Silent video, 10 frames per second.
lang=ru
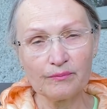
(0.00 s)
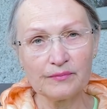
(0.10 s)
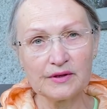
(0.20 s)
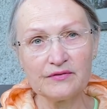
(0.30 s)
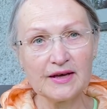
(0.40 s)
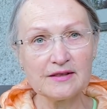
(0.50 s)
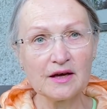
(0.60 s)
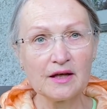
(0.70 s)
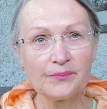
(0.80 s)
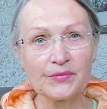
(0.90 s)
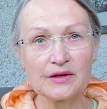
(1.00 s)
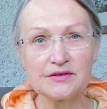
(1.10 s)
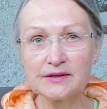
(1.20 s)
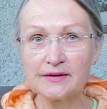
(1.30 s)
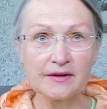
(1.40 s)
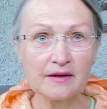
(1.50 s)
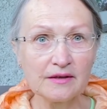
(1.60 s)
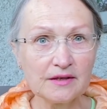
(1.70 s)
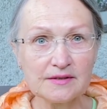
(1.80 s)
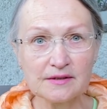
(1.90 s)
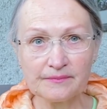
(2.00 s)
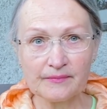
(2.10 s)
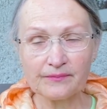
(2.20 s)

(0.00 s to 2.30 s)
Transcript: Медведь делает границы,